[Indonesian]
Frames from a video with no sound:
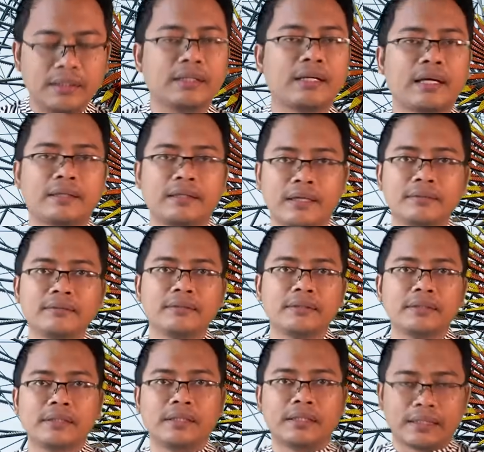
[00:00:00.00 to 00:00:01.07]

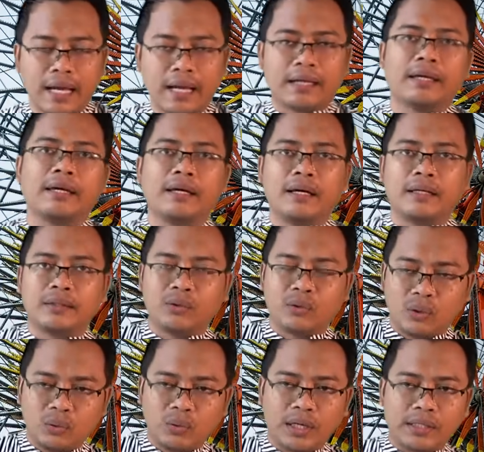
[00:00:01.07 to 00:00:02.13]
kedekatan kakek atau
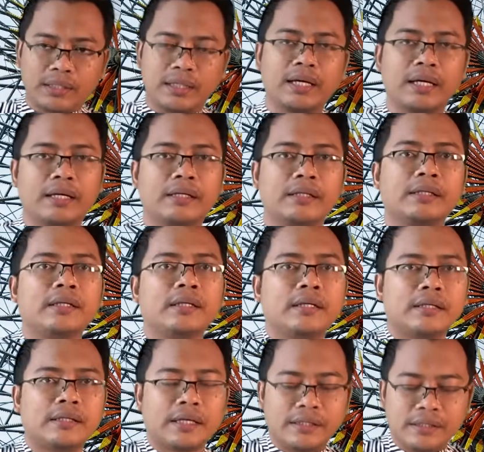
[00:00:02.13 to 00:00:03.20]
keluarga
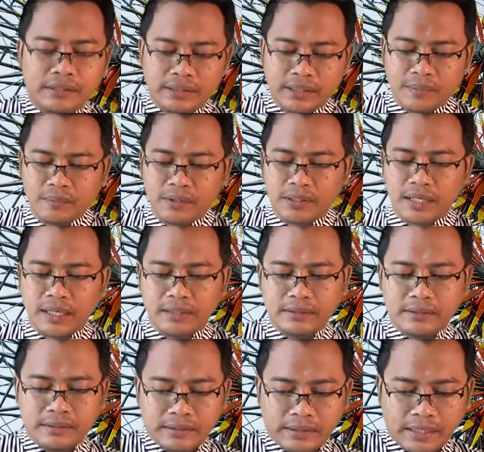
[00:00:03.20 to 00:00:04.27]
Kiai Hisham
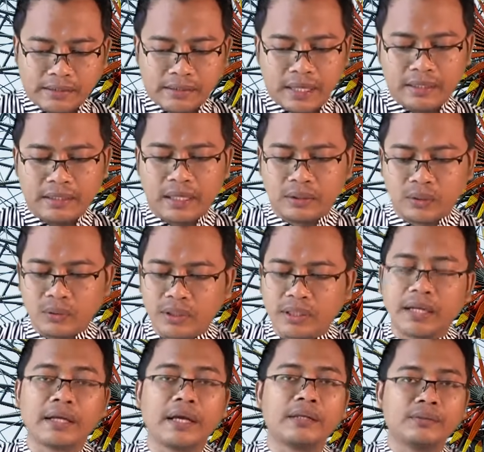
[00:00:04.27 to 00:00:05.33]
dengan Kiai Said atau
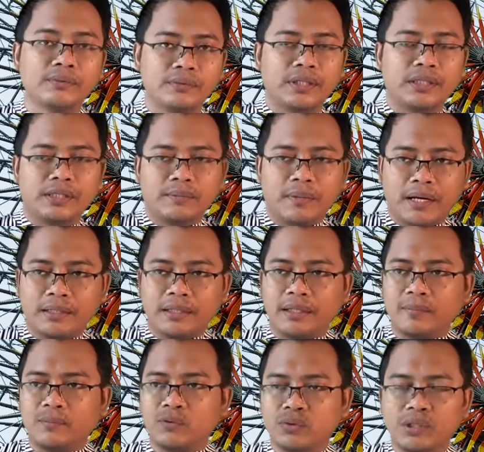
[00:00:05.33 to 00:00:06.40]
dengan NU. Jadi makanya
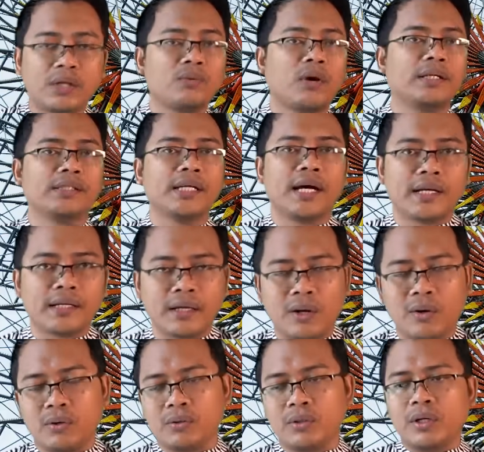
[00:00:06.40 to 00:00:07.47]
kemudian wajar
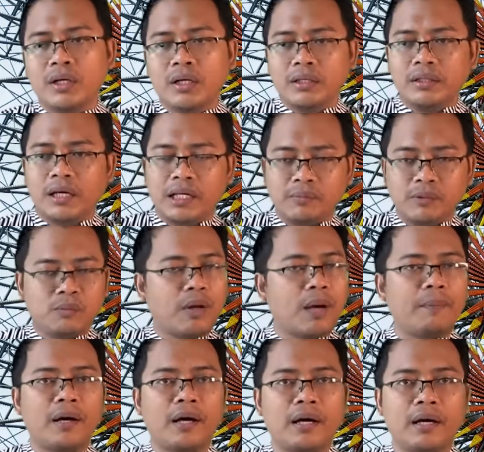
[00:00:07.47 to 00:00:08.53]
kalau dari
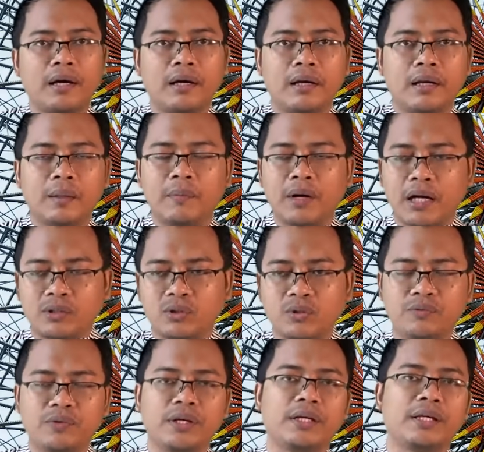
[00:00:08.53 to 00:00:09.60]
beberapa lembaga
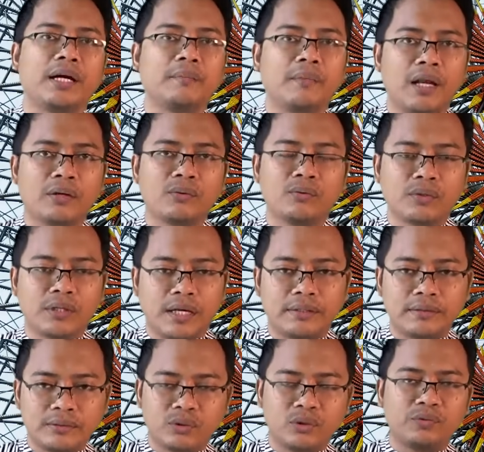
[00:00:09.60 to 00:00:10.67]
survei yang
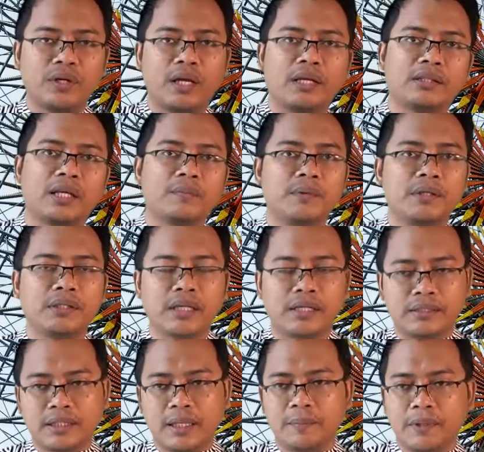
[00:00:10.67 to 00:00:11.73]
melakukan survei
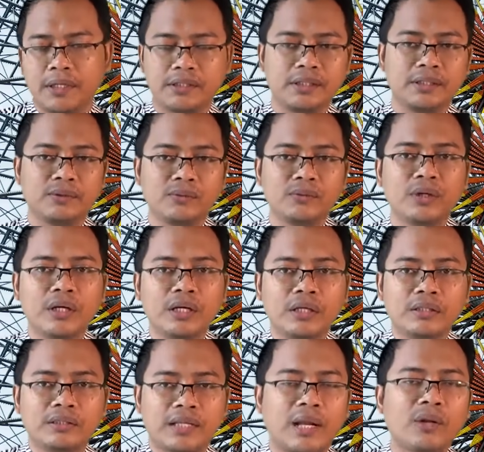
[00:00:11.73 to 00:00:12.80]
elektabilitas capres itu
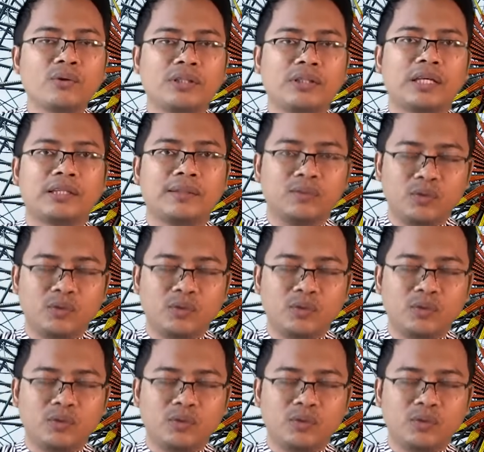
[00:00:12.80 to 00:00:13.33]
selalu kita